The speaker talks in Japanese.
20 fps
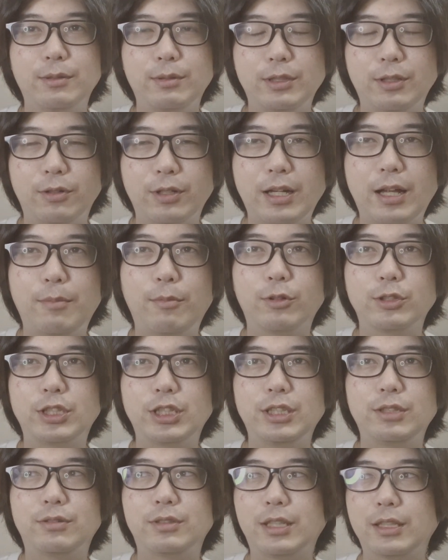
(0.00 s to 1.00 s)
いろんな
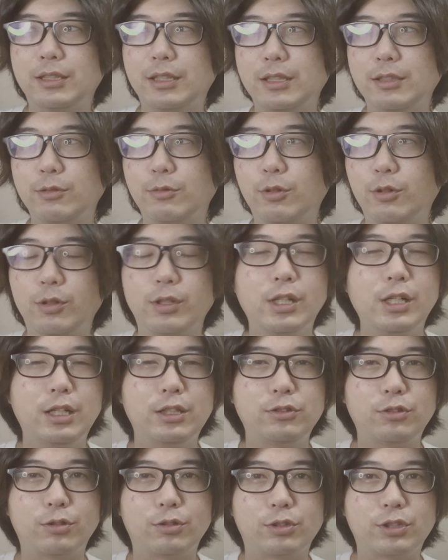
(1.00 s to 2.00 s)
モチーフだったりを
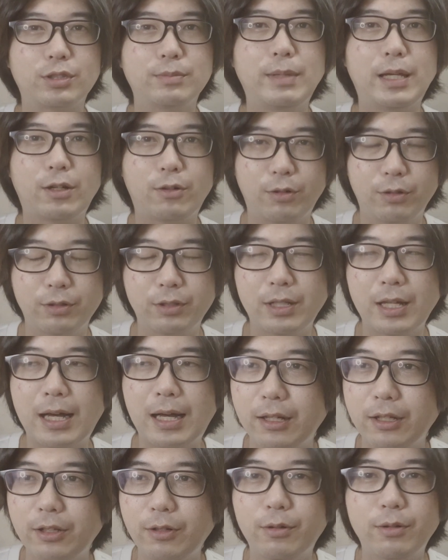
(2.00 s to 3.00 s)
ちょっと詰め込ん
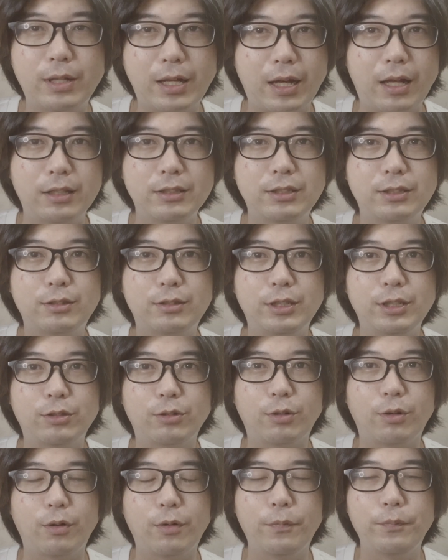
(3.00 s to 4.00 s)
だような作り
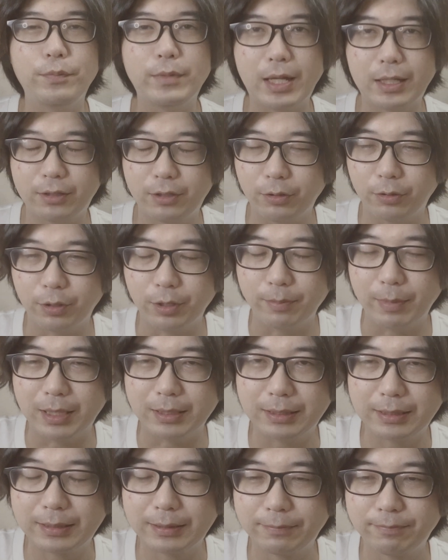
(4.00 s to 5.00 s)
となっておりま
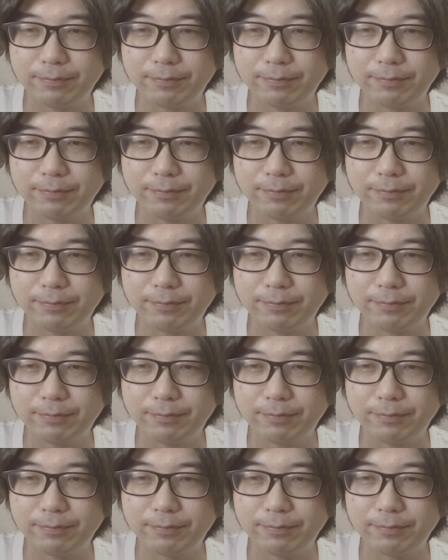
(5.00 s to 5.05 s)
す。